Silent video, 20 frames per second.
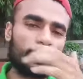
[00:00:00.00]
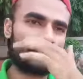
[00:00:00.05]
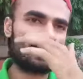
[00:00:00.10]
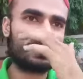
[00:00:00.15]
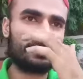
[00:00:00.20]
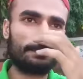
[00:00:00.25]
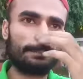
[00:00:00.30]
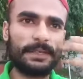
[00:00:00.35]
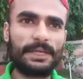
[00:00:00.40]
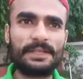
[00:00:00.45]

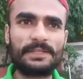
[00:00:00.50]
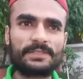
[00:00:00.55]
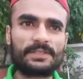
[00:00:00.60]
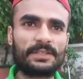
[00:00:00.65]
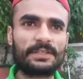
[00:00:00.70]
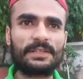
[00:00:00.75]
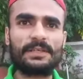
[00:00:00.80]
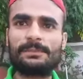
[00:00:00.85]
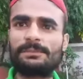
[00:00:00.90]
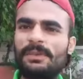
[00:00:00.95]
व्हाट्सएप पे
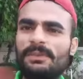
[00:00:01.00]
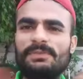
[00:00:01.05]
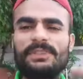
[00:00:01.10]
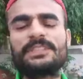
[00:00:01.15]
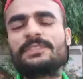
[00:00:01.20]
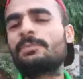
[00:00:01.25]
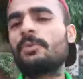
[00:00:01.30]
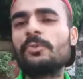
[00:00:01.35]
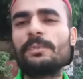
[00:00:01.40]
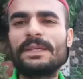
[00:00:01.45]
इंस्टाग्राम पे
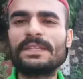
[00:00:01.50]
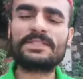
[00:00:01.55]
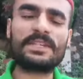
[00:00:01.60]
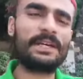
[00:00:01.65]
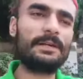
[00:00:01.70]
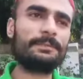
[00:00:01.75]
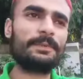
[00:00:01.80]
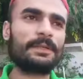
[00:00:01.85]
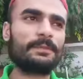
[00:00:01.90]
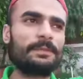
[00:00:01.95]
फेसबुक पे
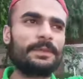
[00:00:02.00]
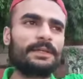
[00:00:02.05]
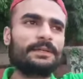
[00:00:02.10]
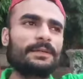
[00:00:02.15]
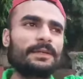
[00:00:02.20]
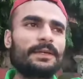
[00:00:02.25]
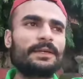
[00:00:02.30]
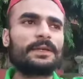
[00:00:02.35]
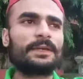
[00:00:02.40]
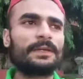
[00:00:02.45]
जहाँ पर भी यू